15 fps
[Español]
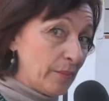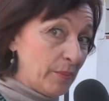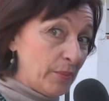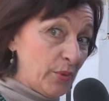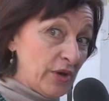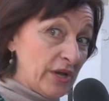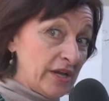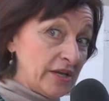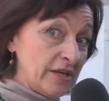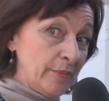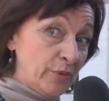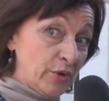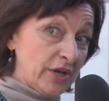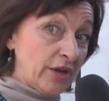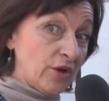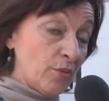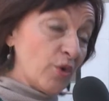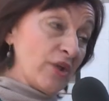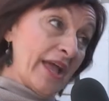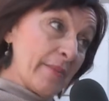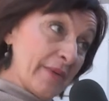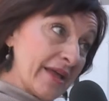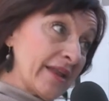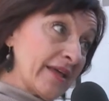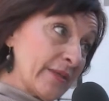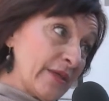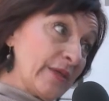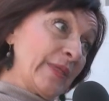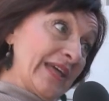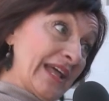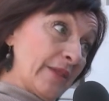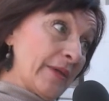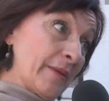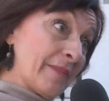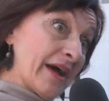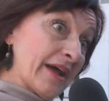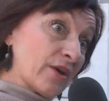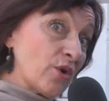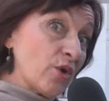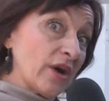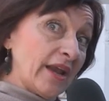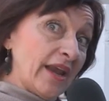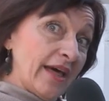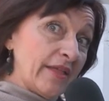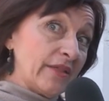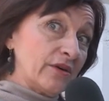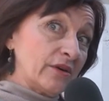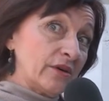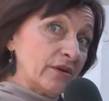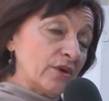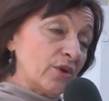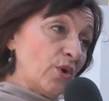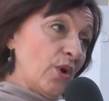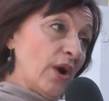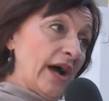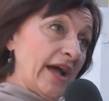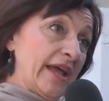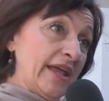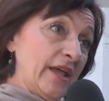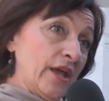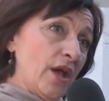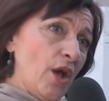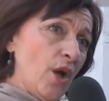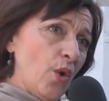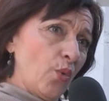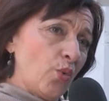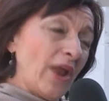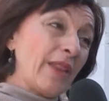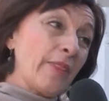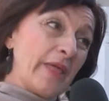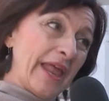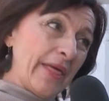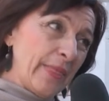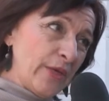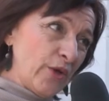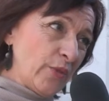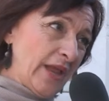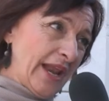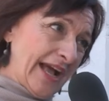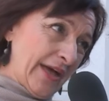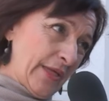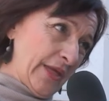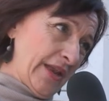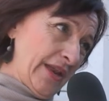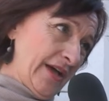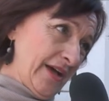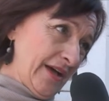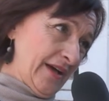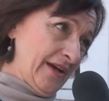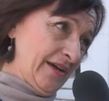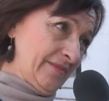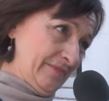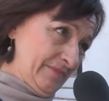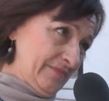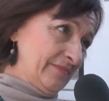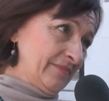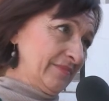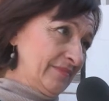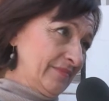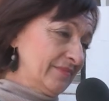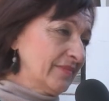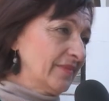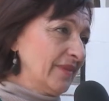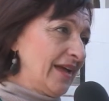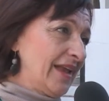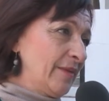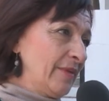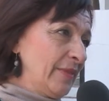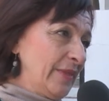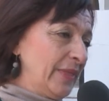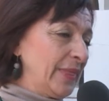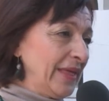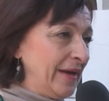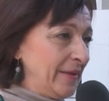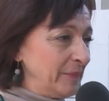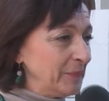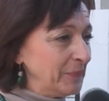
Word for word: Pues porque como ya viene desde alta mar congelado, no hay una alteración de la cadena alimenticia.